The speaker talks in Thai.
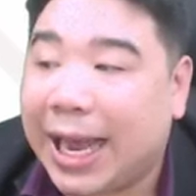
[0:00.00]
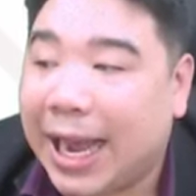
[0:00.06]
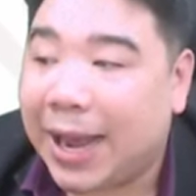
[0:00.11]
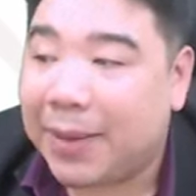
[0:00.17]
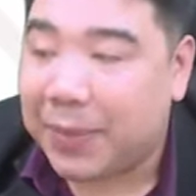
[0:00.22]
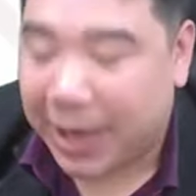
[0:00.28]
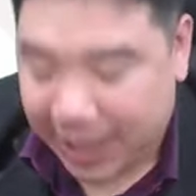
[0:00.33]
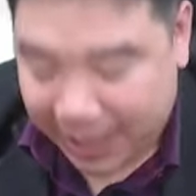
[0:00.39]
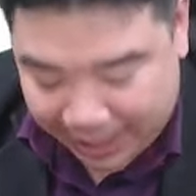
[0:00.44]
นะครั
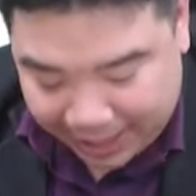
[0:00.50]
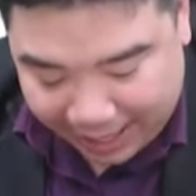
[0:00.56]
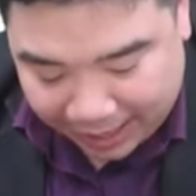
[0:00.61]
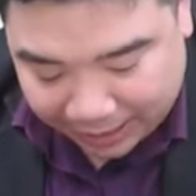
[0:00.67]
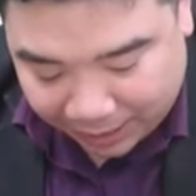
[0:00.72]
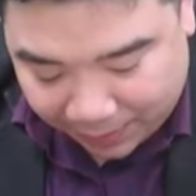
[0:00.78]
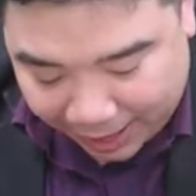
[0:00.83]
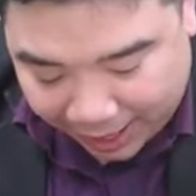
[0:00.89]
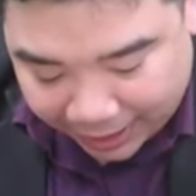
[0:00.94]
บนะ อ่ะ
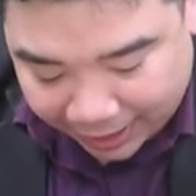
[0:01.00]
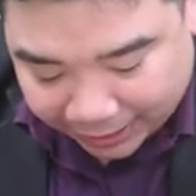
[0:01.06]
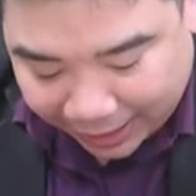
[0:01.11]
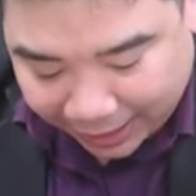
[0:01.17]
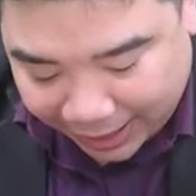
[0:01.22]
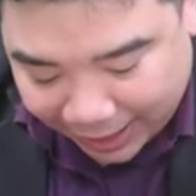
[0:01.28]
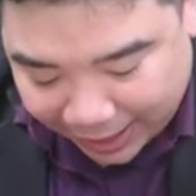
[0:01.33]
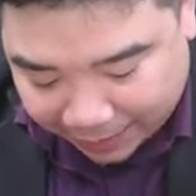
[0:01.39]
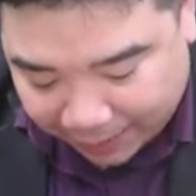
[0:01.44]
ต่อไปครับตั
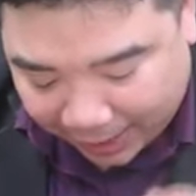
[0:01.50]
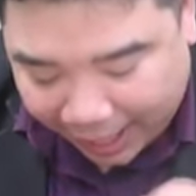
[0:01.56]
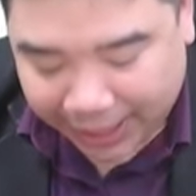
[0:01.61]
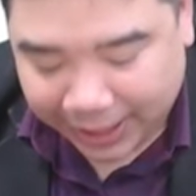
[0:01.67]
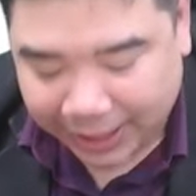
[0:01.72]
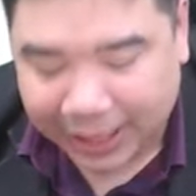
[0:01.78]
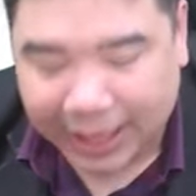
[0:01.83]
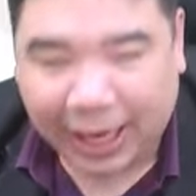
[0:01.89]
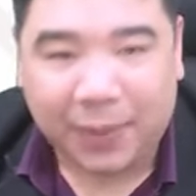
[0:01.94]
ดเลขไป
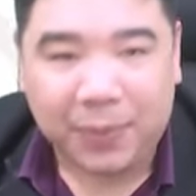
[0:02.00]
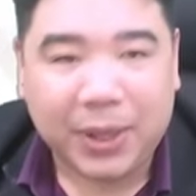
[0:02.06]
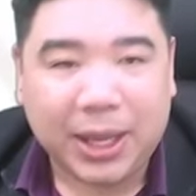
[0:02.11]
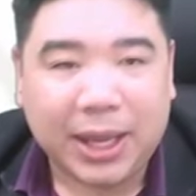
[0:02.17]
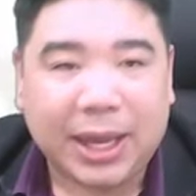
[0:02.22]
นะครับ